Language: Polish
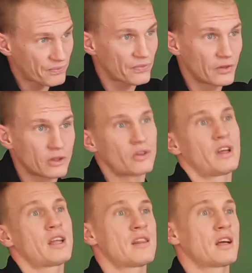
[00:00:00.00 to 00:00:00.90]
no to
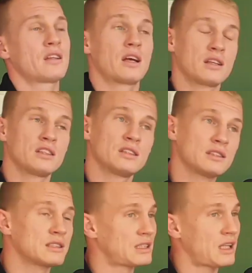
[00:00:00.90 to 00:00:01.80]
jednak nagle się
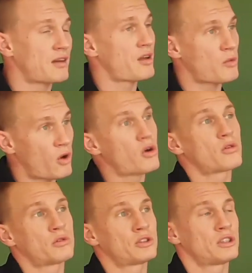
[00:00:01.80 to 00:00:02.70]
zastanawiam, o
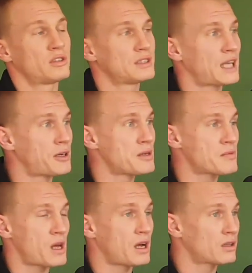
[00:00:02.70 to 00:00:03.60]
kurczę, dostałem
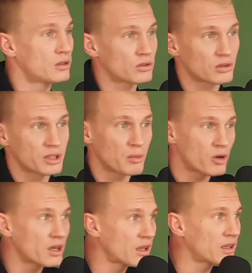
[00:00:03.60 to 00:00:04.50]
tak, no to nie
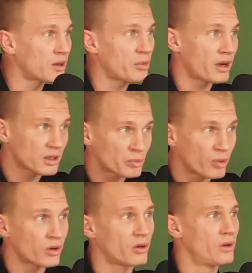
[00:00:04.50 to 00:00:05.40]
mogę tak napierać,
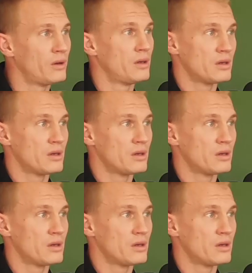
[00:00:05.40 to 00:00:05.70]
bo